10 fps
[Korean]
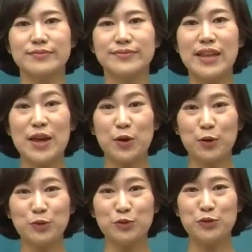네,
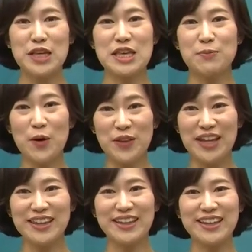여러분 우리
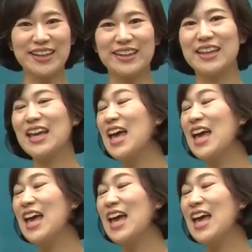이번에는